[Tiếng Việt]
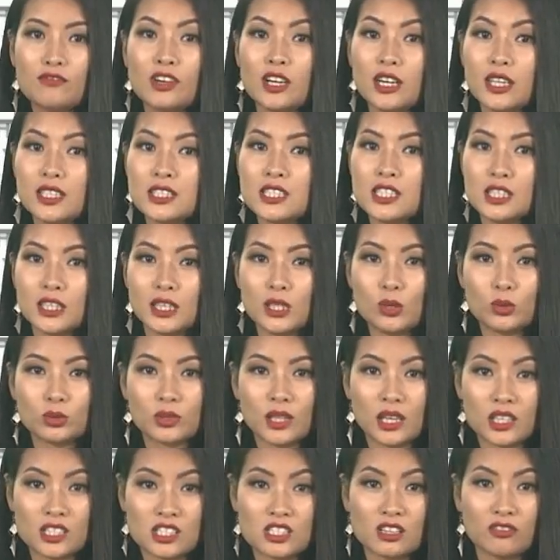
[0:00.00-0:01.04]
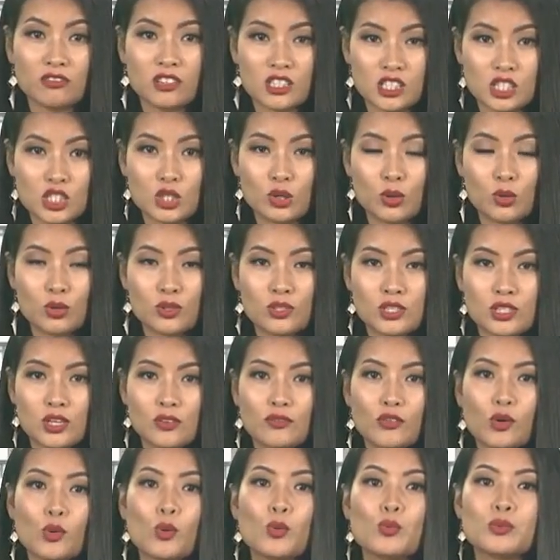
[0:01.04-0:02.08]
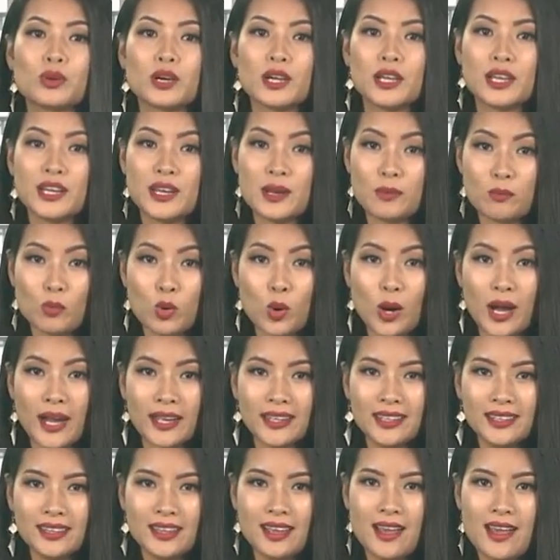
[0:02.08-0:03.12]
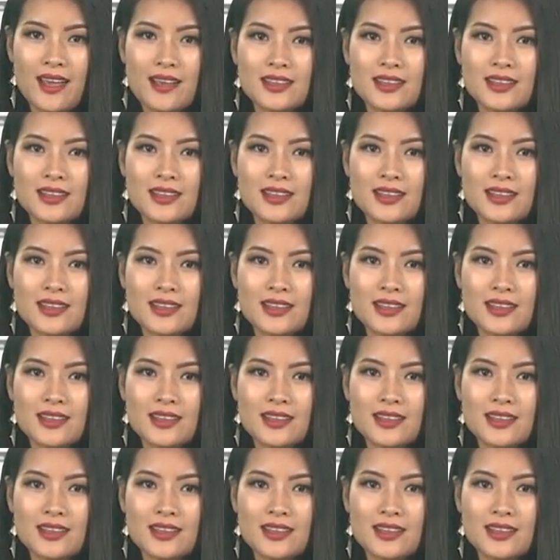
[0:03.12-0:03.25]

với các chỉ tiêu tăng trưởng vượt trội so với cùng kỳ năm ngoái.